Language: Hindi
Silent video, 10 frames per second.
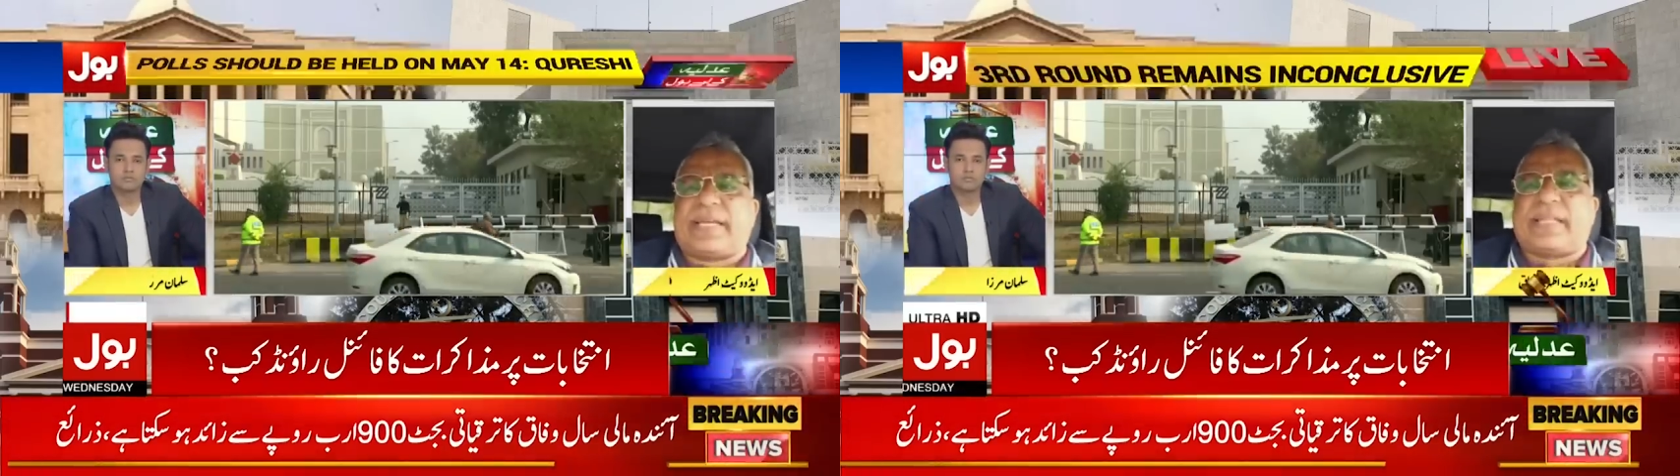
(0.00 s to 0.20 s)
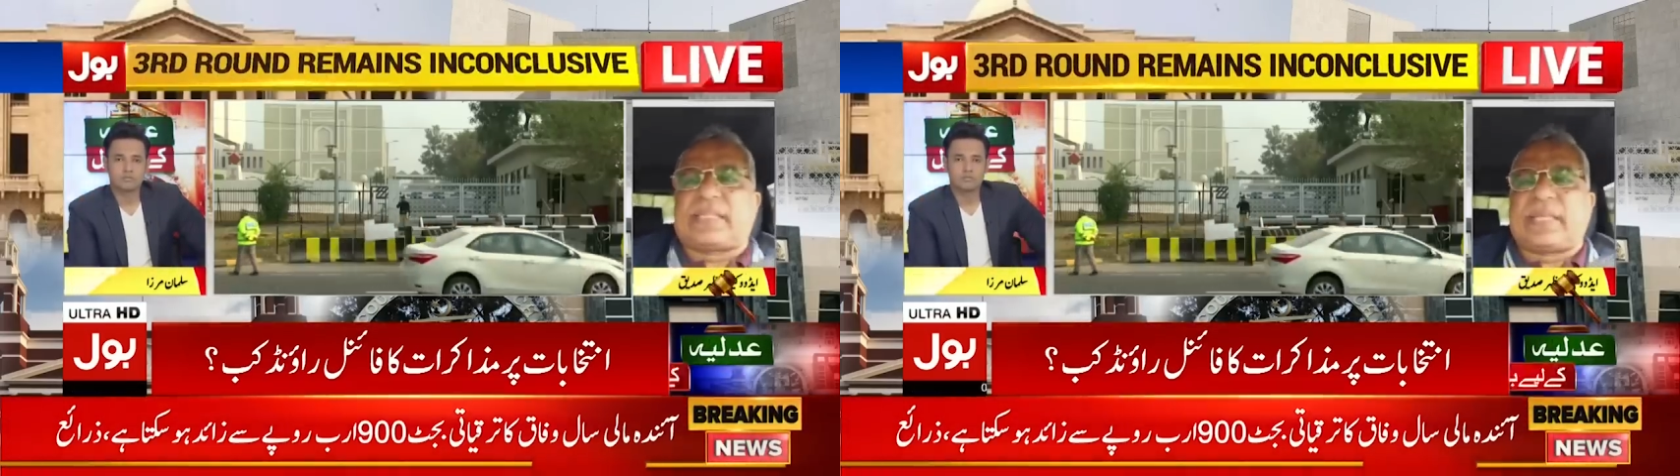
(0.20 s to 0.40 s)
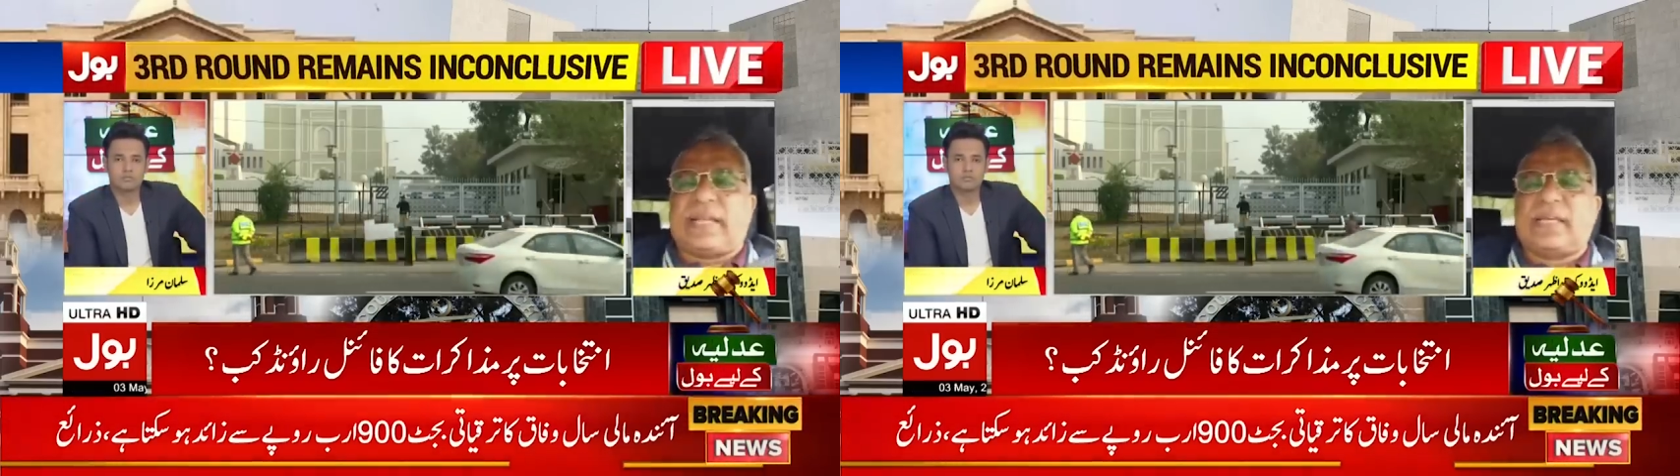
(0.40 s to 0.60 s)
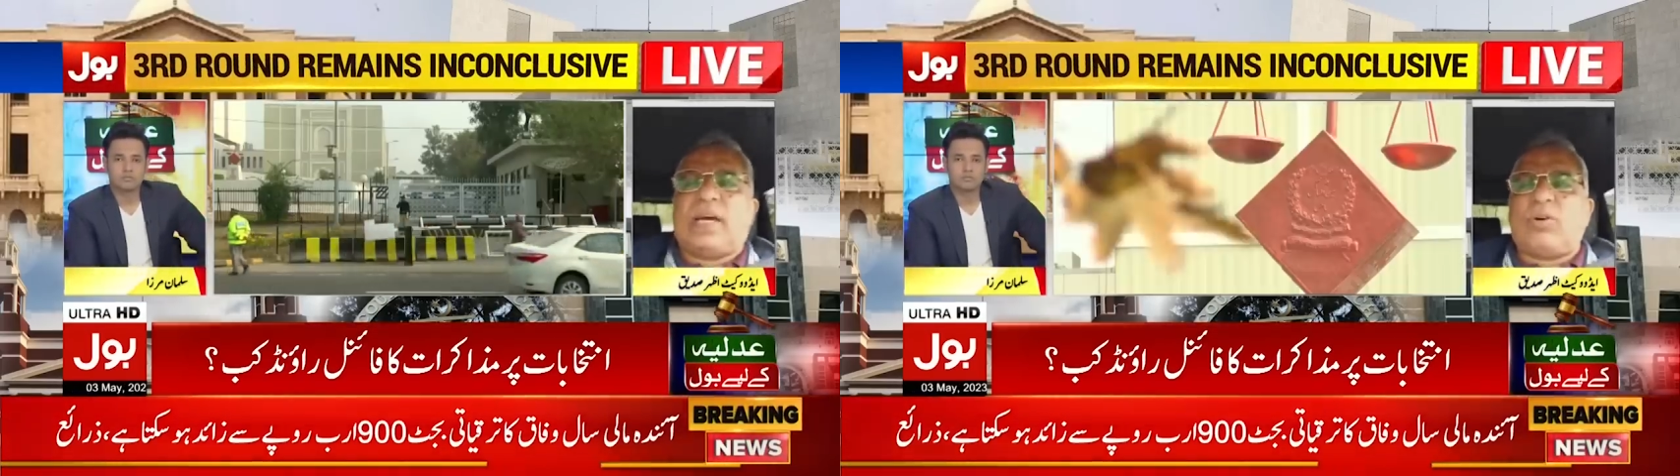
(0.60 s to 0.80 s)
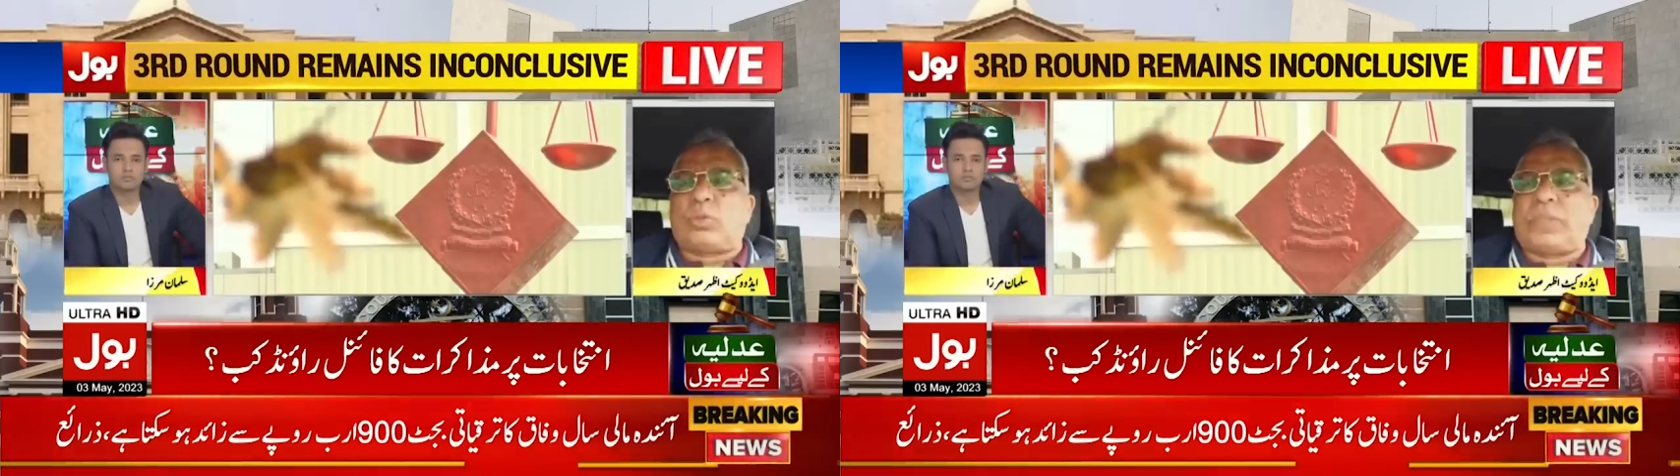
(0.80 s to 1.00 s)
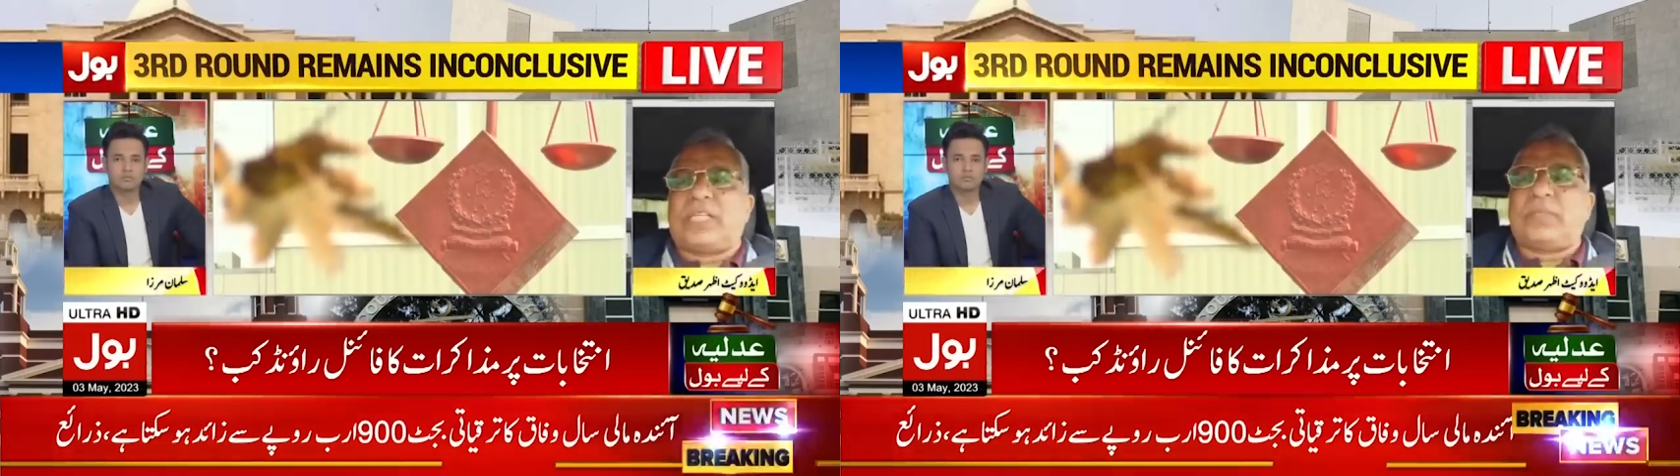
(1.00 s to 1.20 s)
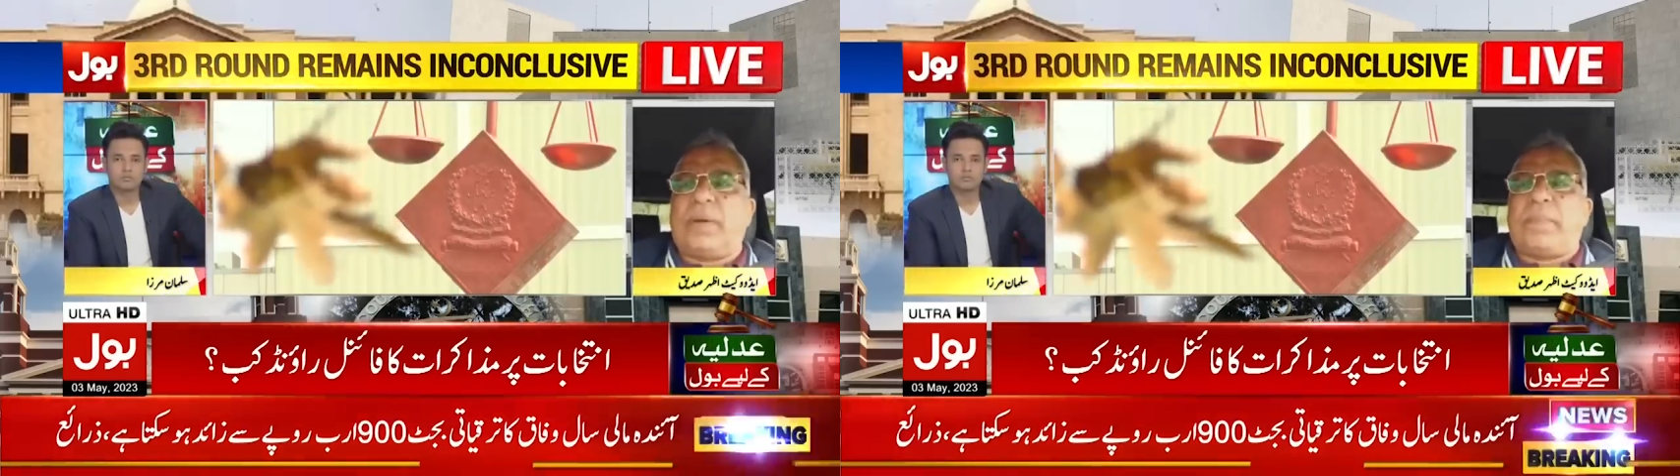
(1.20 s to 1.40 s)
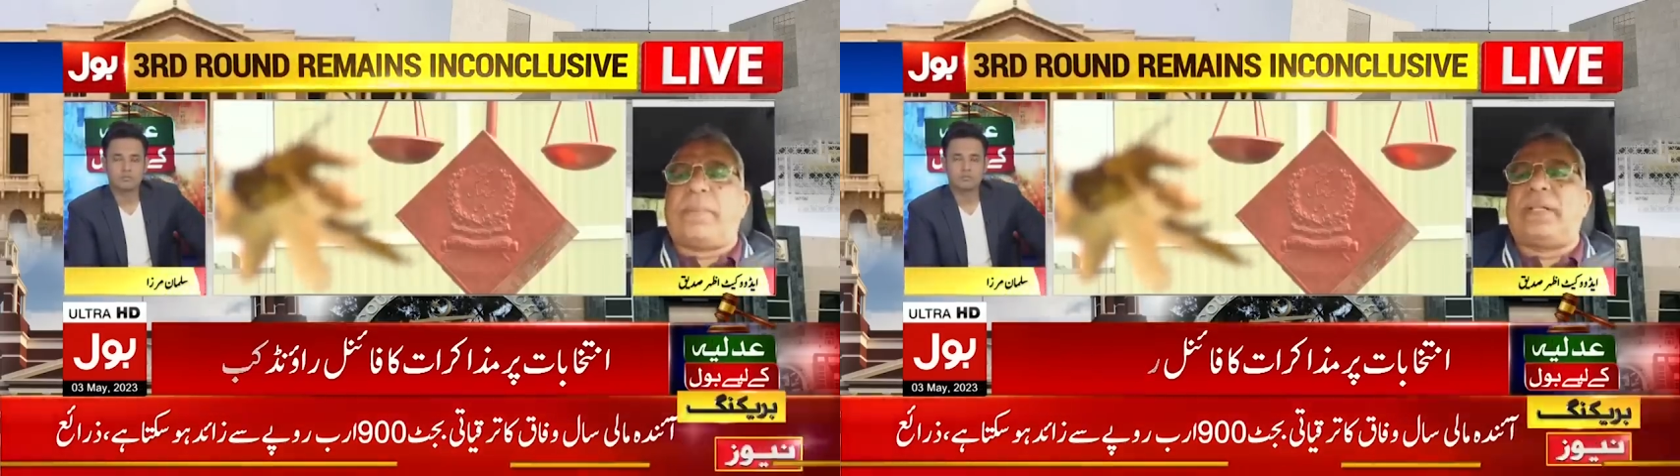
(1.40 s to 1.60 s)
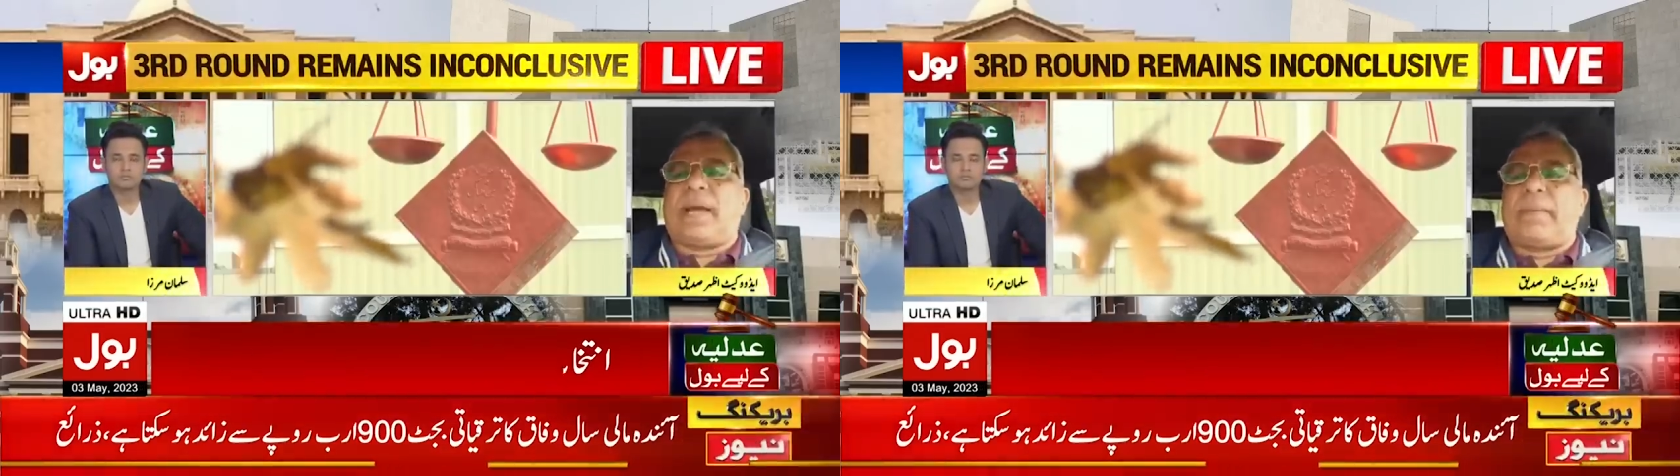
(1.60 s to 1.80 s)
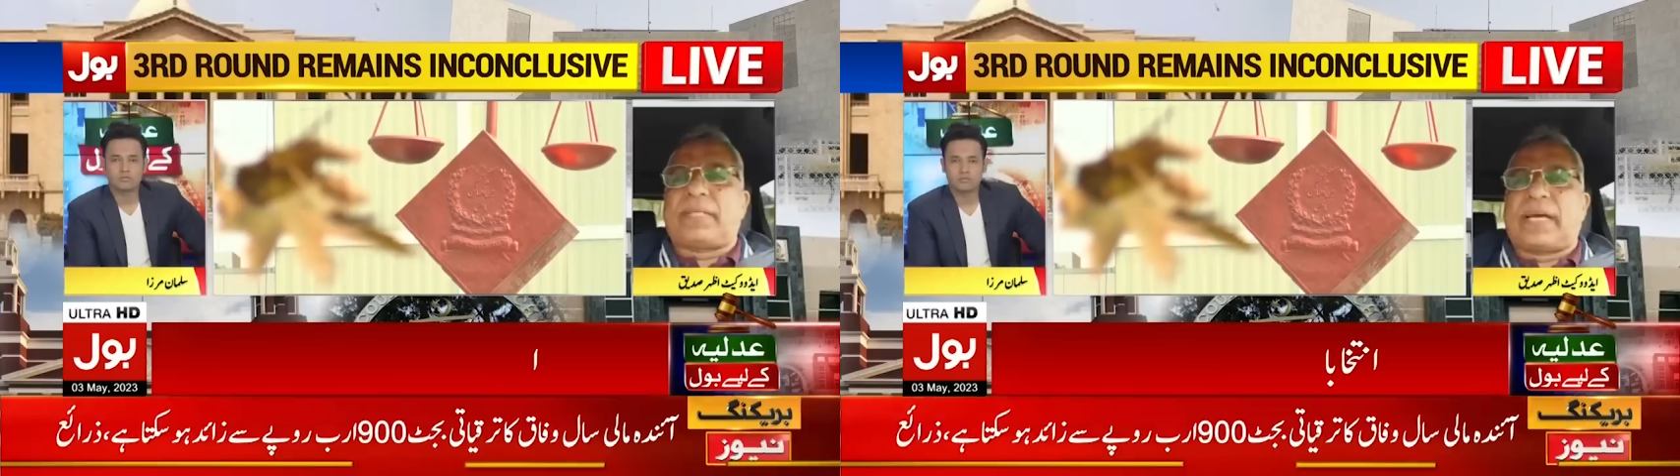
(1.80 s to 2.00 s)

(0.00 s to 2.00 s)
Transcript: के तहत उस पर जजमेंट पे अमल दरामद